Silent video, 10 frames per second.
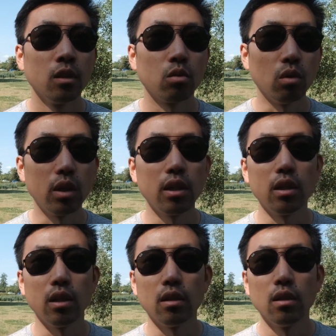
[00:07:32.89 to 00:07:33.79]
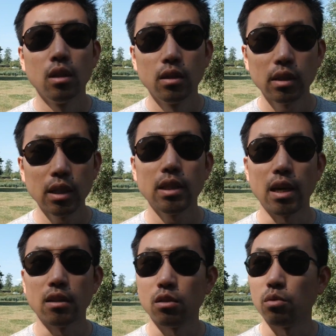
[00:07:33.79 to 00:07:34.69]
所以。这一
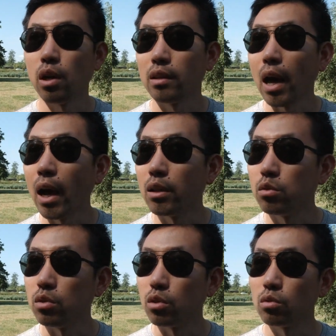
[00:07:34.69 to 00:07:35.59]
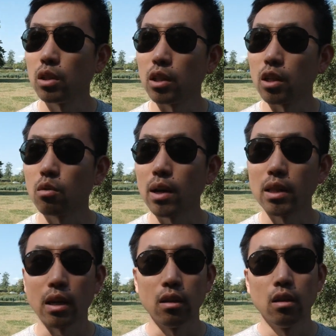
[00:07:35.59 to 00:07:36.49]
点是需要大家去纠正的一个观
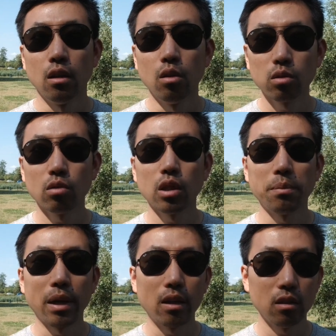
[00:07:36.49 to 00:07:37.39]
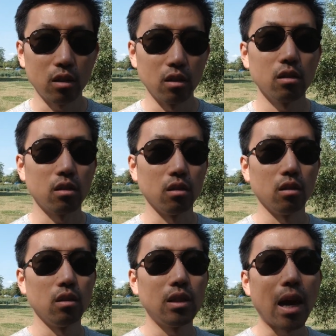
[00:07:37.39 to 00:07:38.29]
点。欧洲这边其
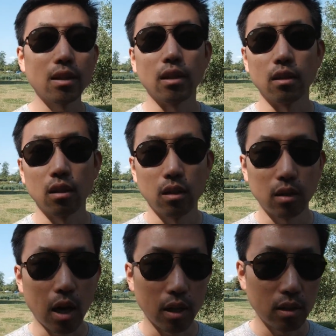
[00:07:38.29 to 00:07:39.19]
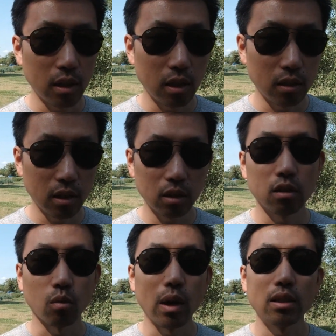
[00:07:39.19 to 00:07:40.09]
实家庭的这样一些亲
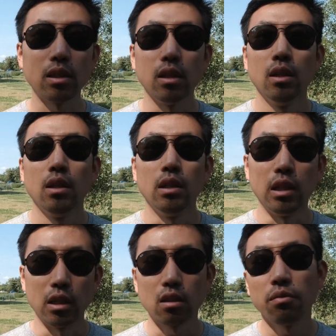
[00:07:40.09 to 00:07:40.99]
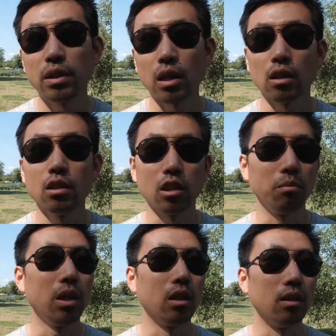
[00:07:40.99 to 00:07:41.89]
子关系也是非常的紧
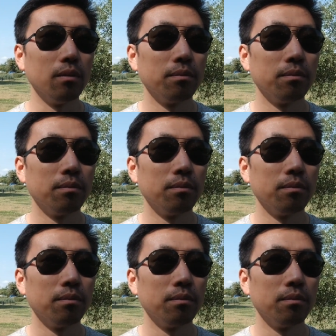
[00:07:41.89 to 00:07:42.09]
密的。